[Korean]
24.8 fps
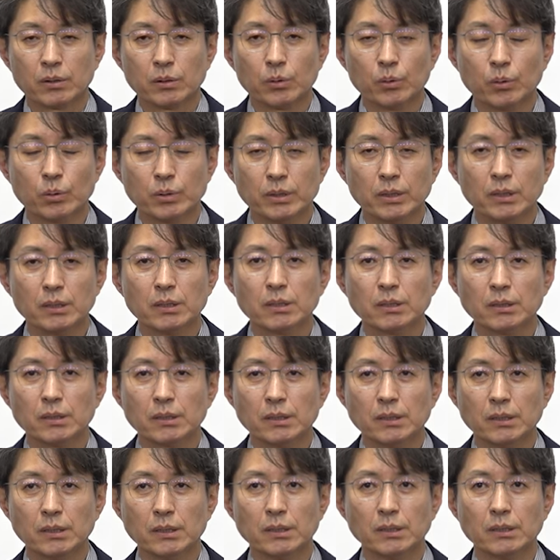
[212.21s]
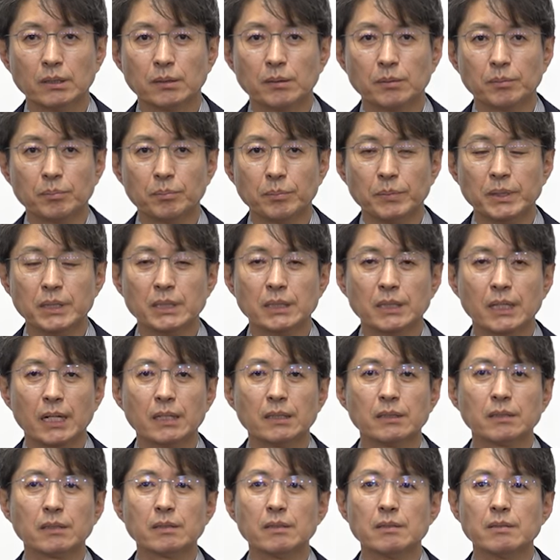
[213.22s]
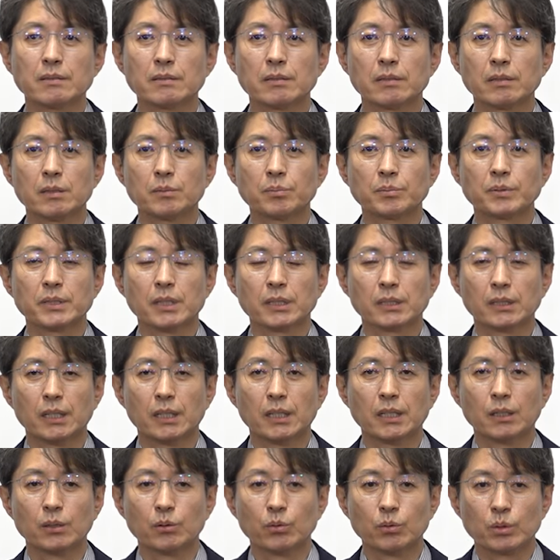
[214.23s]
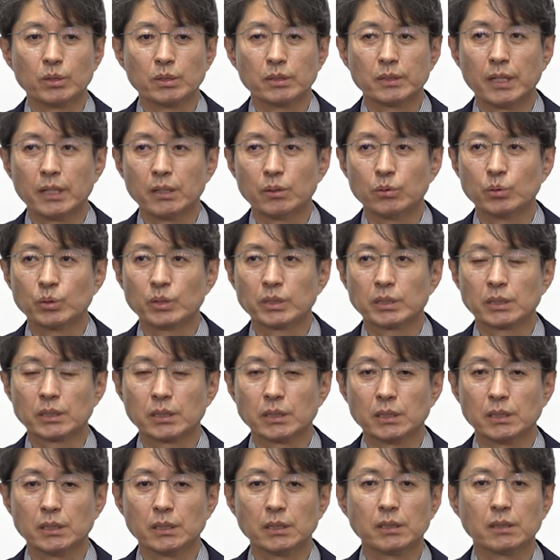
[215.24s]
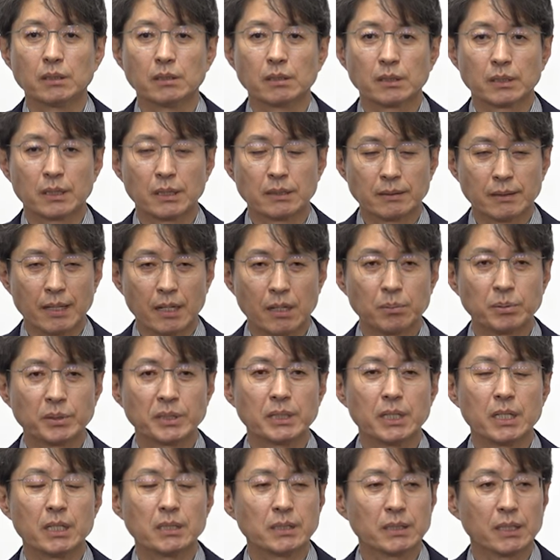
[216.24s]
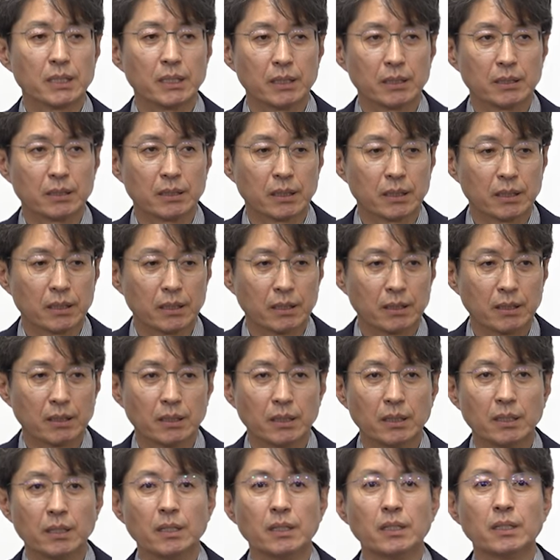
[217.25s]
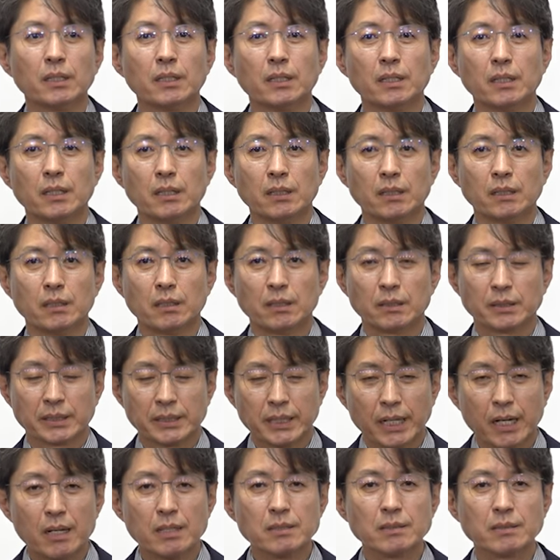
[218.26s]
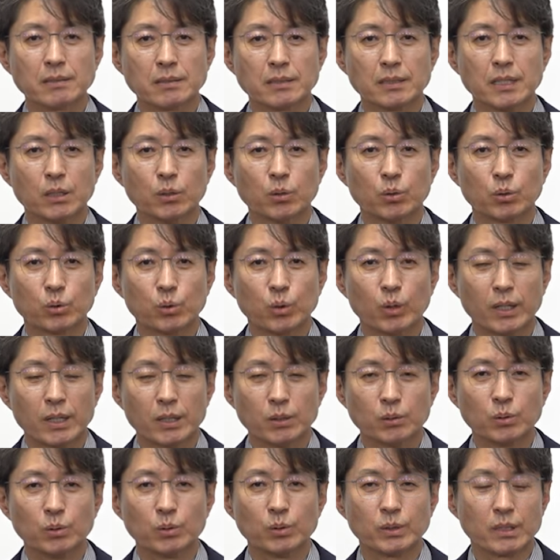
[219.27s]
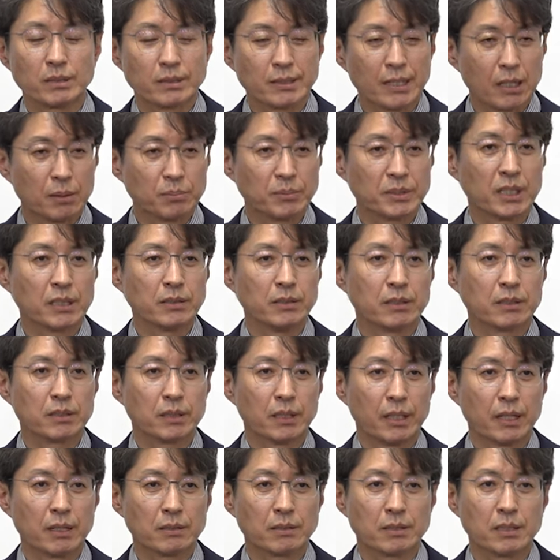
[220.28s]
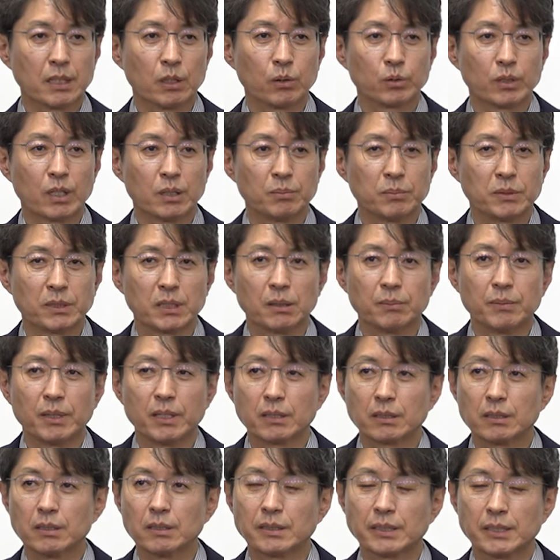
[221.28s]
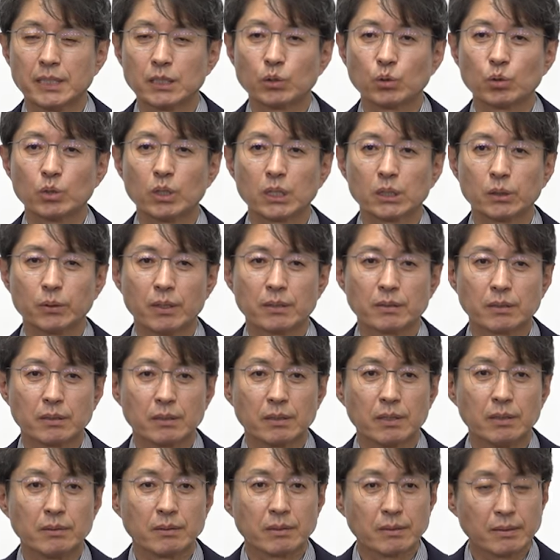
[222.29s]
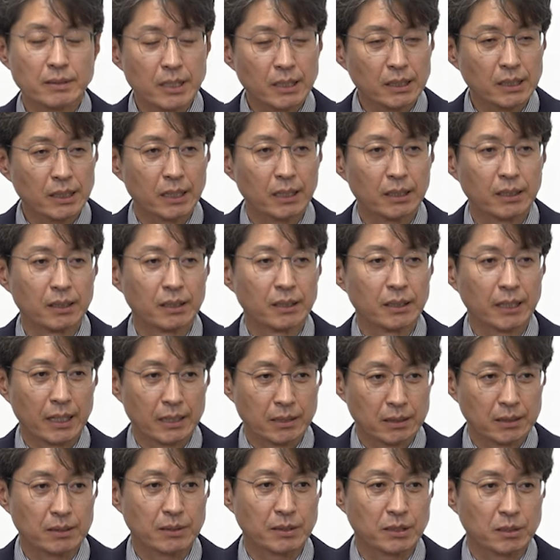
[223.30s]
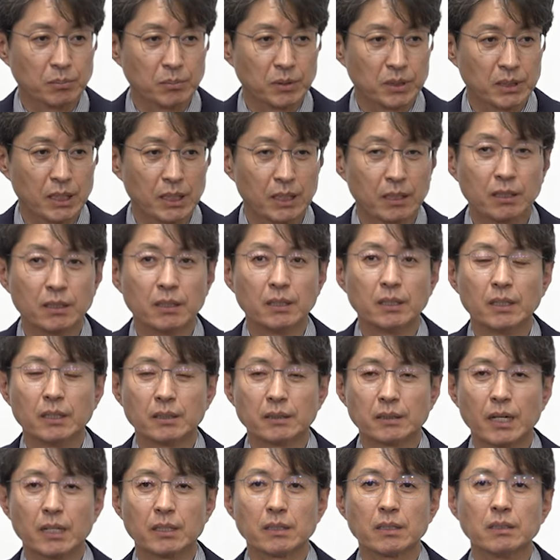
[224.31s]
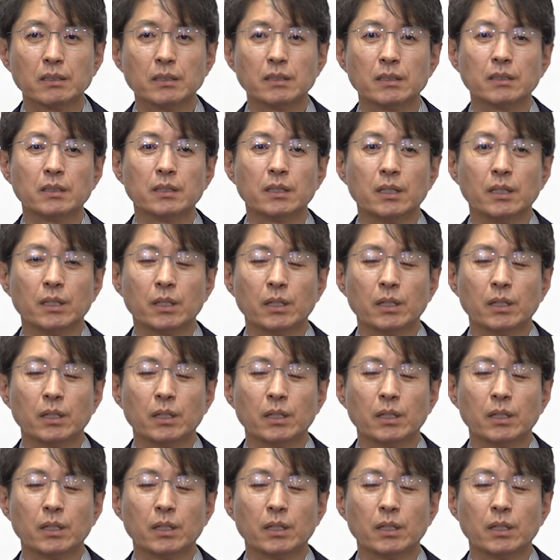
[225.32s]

용역은 민간 건설업자가 우리 대구시 그러니까 사업 시행자에게 제안서라고도 하고 사업 참여 계획서라고도 합니다만 그걸 제출하기 위해서 건설사가 하는 것입니다. 당연히